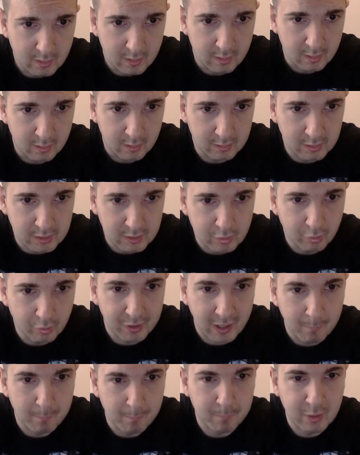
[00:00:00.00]
Dio
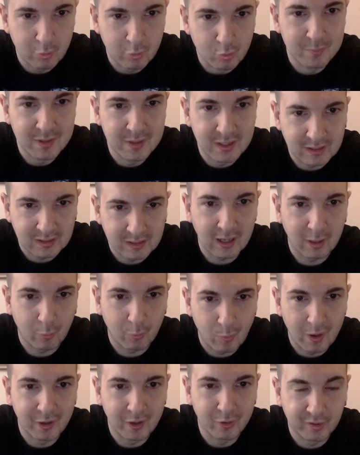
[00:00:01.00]
dammi l'umiltà
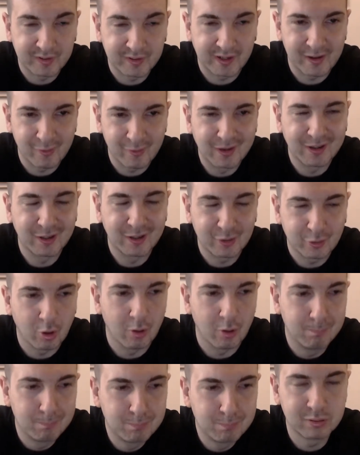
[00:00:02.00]
quando sarò al
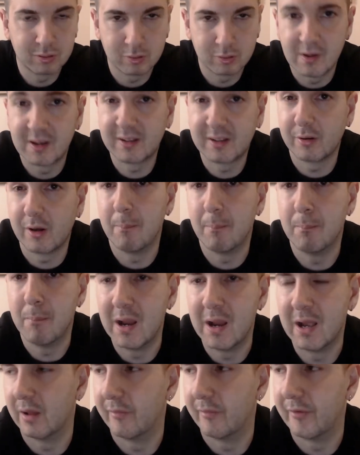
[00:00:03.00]
top. Questa è una
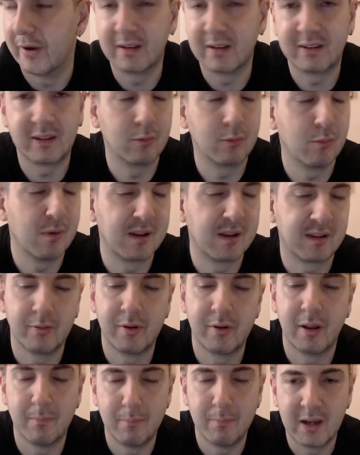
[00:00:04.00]
bella frase, questa è
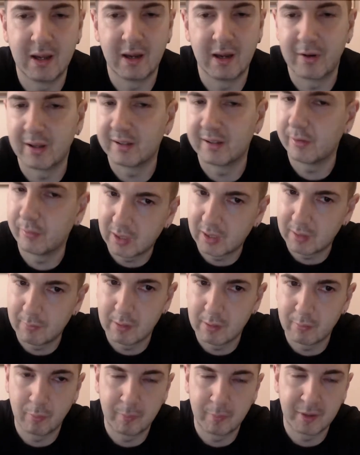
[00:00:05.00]
una bella frase, non
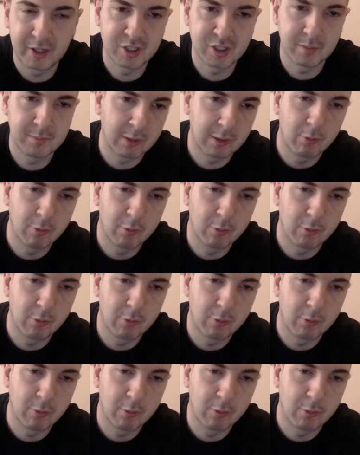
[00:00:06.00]
l'avevo percepita, avevo